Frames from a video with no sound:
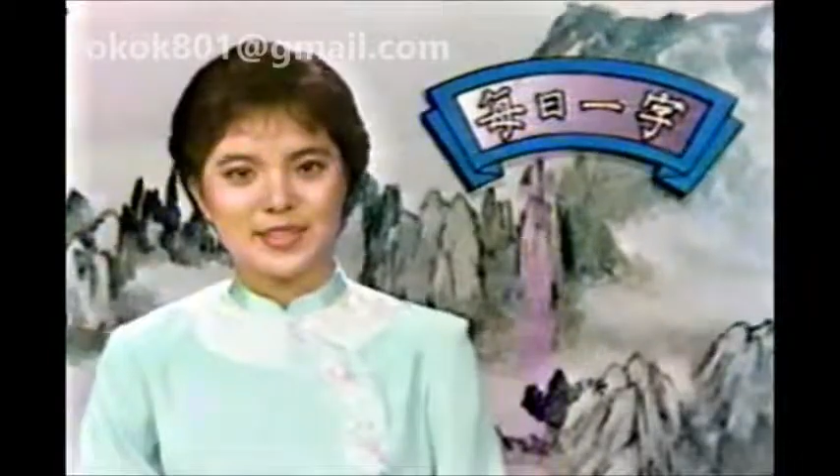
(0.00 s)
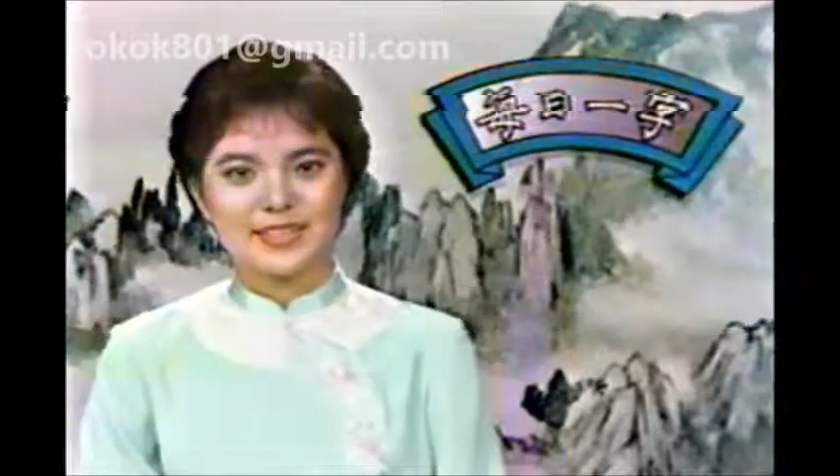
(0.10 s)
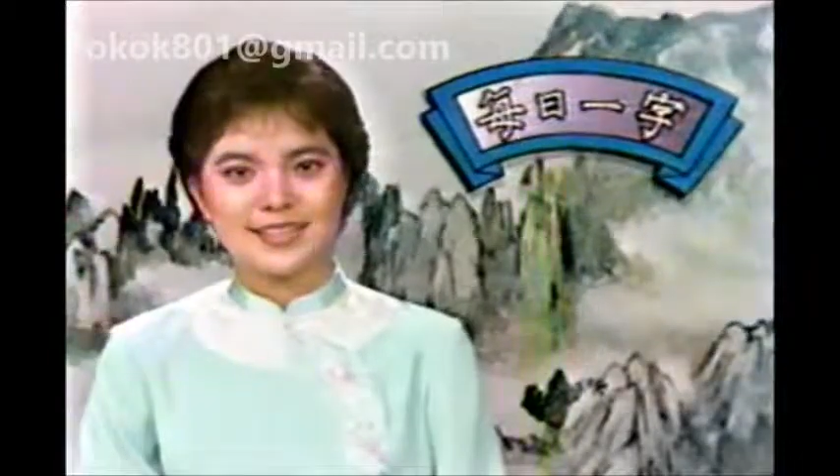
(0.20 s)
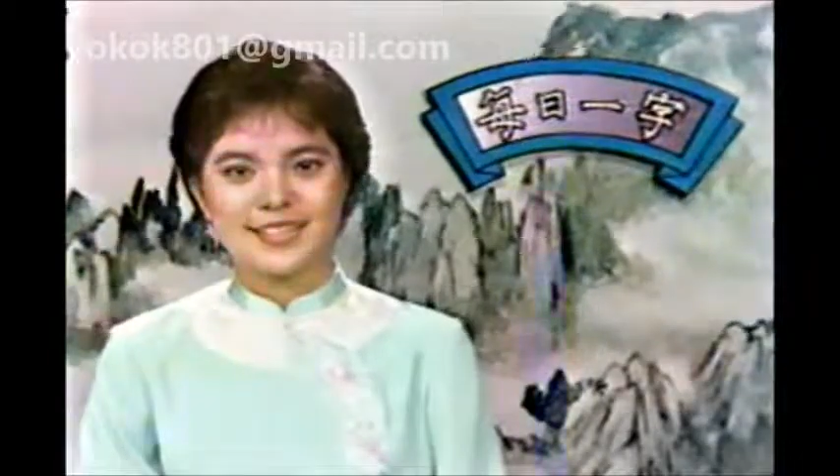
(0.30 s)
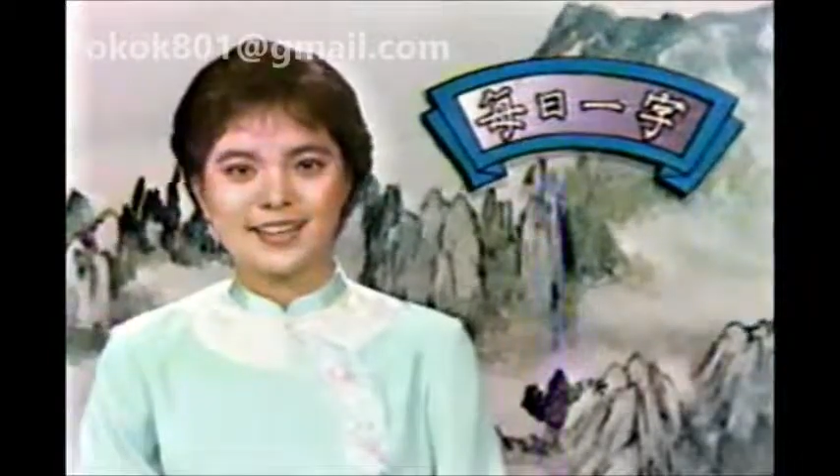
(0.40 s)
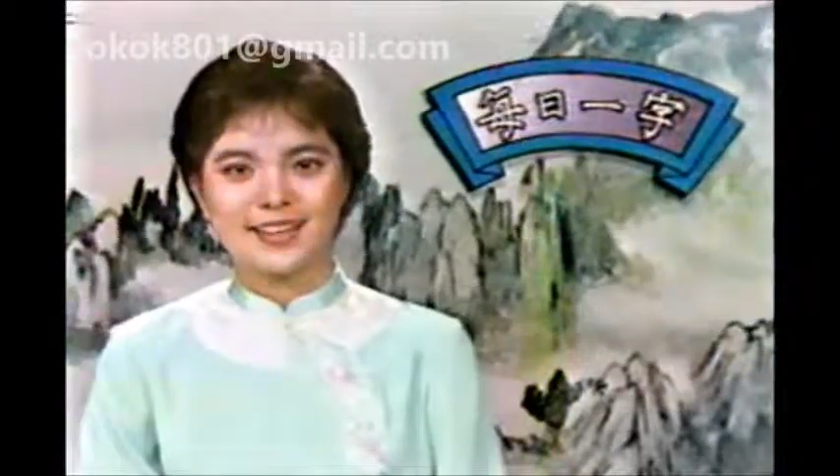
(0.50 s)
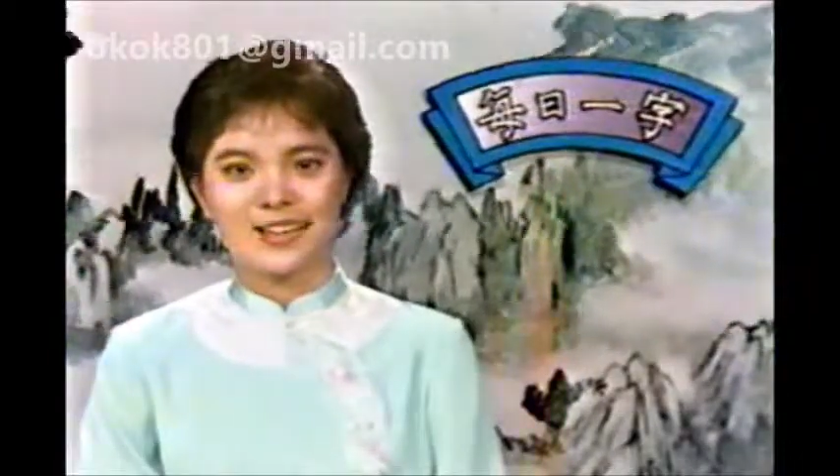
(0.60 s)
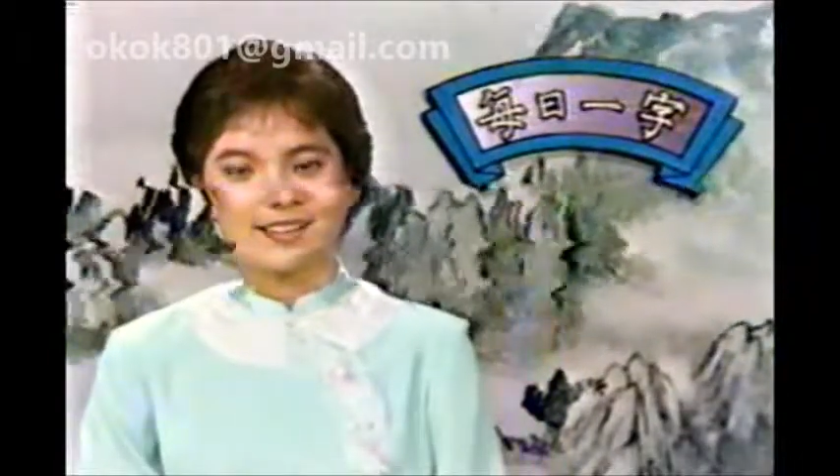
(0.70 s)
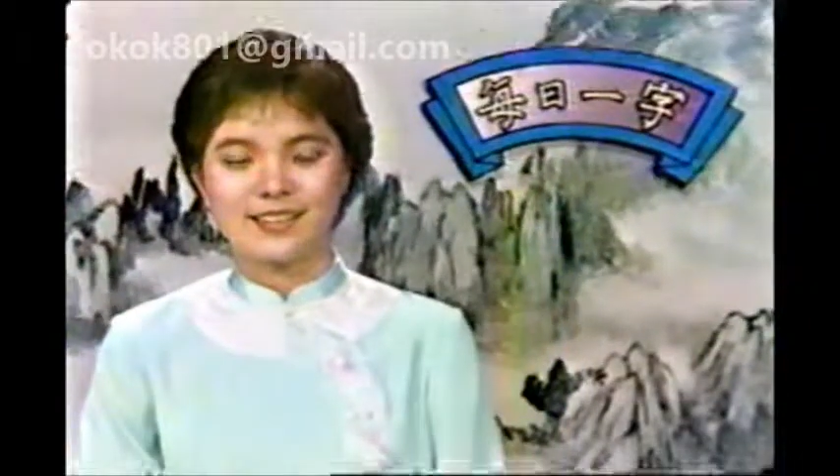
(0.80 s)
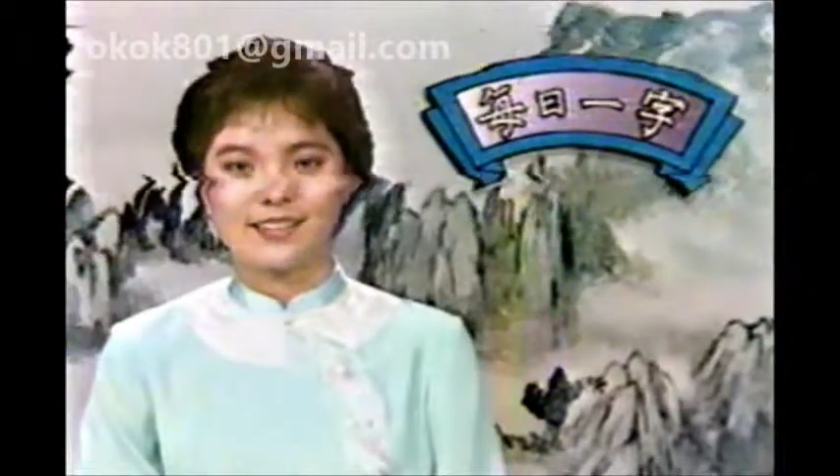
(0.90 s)
要介绍
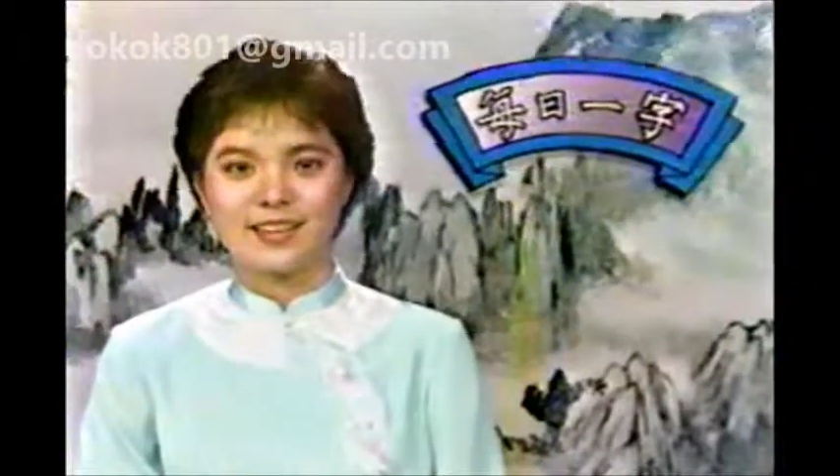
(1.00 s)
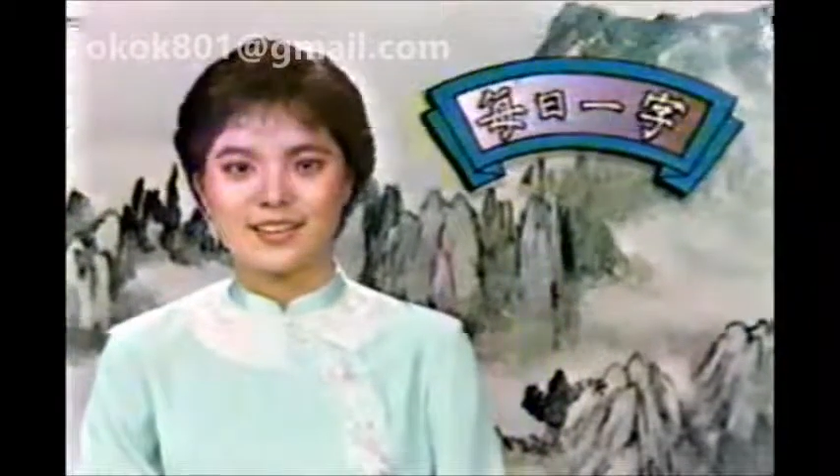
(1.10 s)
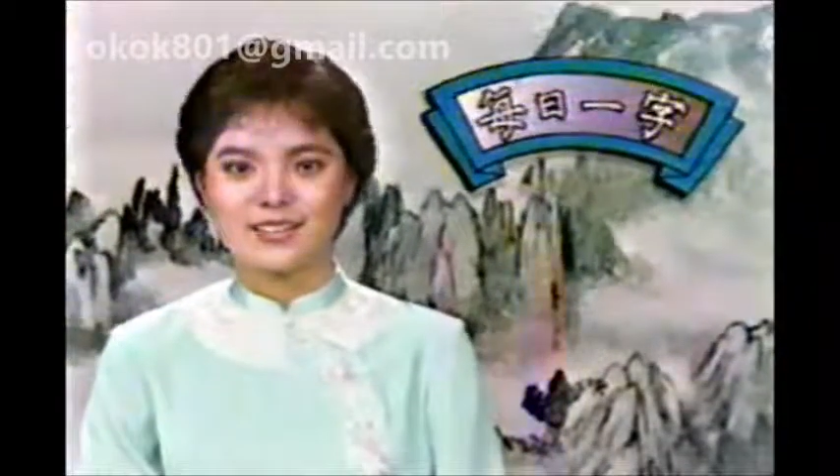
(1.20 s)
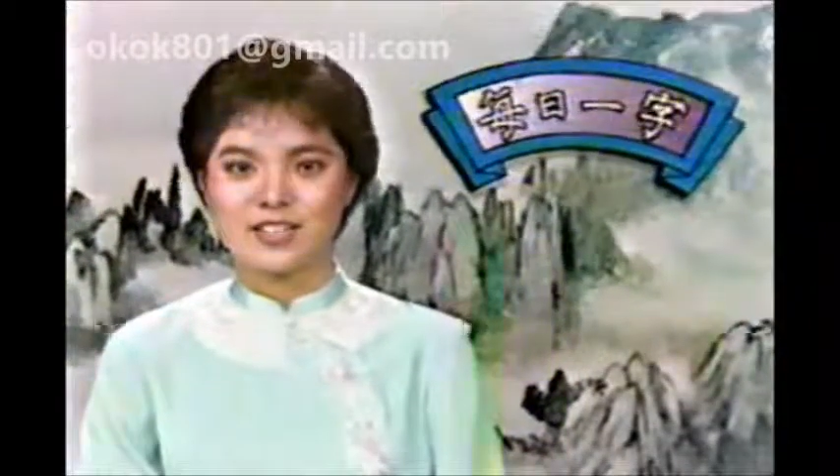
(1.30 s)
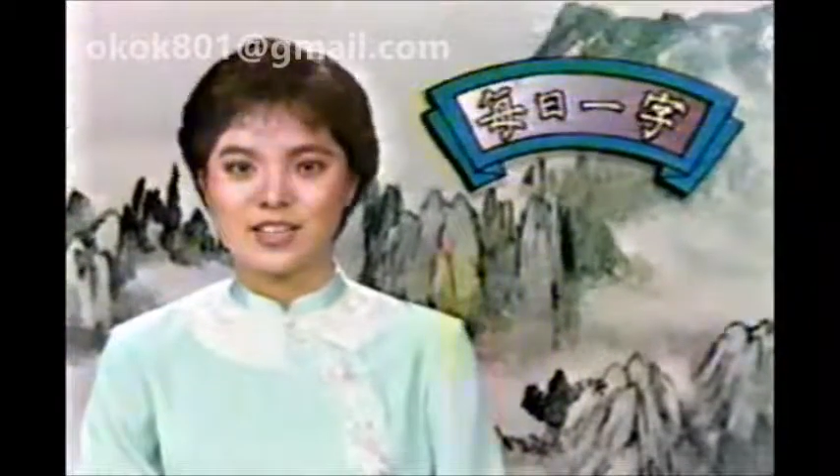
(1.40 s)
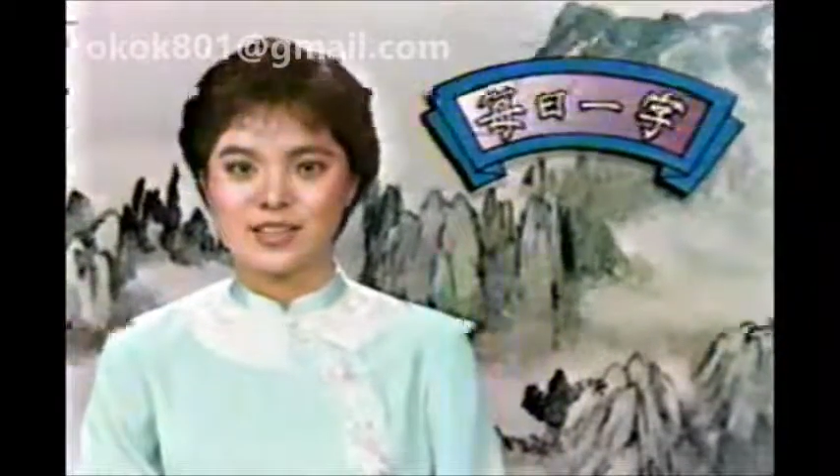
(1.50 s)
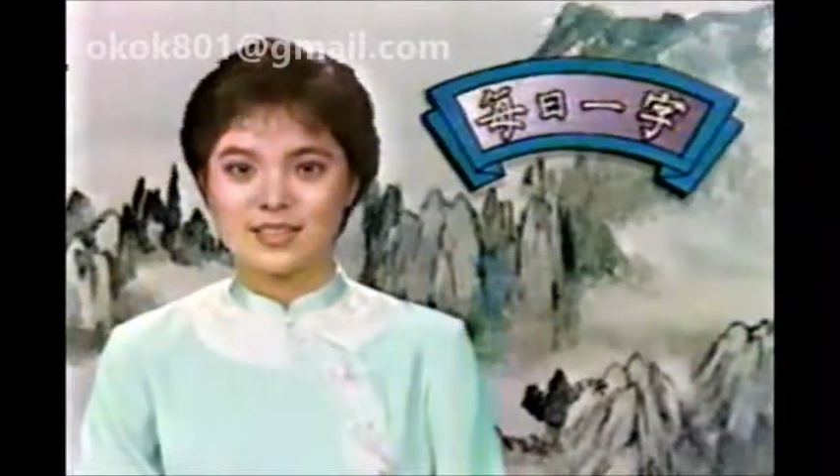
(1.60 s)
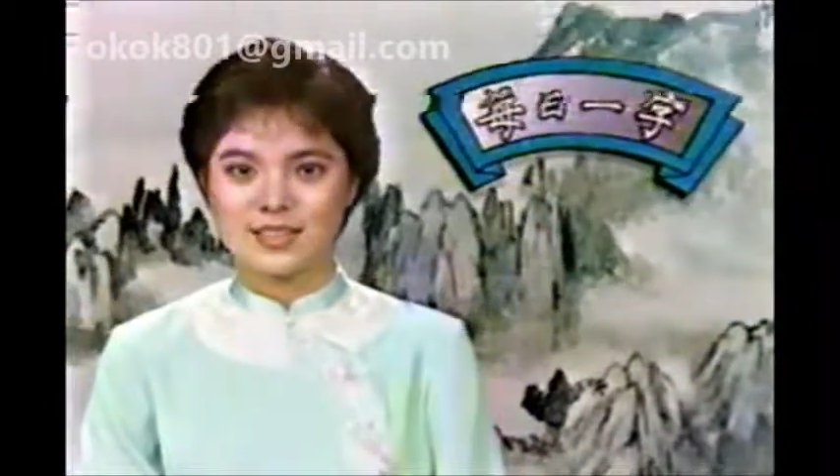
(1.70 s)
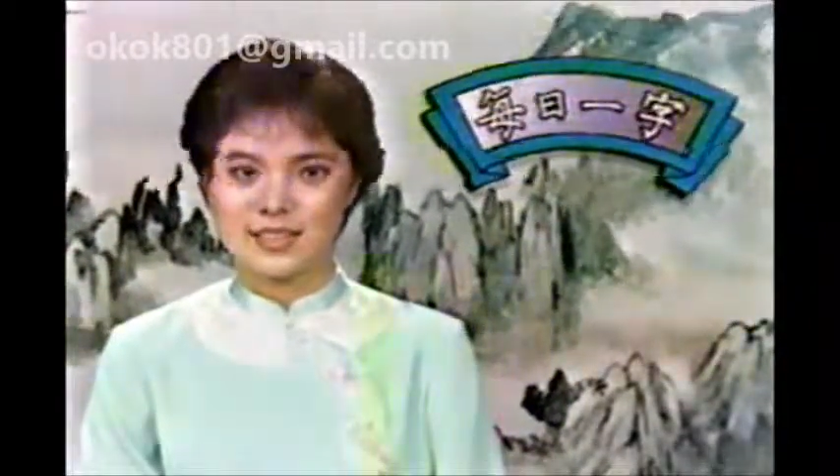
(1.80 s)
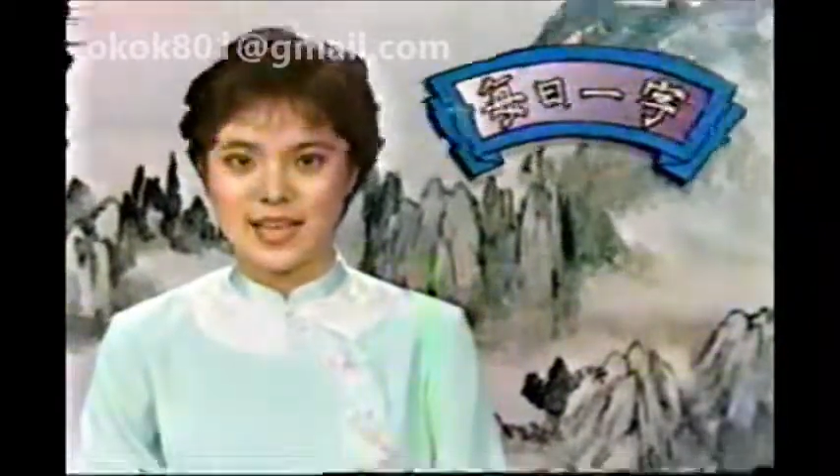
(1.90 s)
给您的是一个“